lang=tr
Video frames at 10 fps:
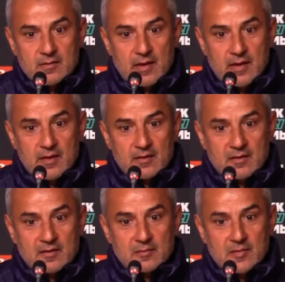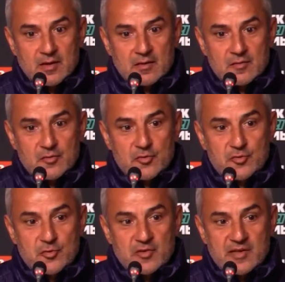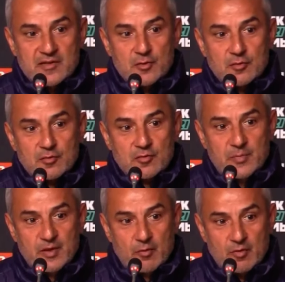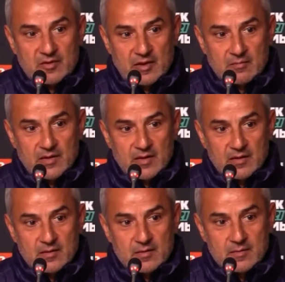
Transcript: daha takımların yüzde yüz hazır olduğu bir ortamda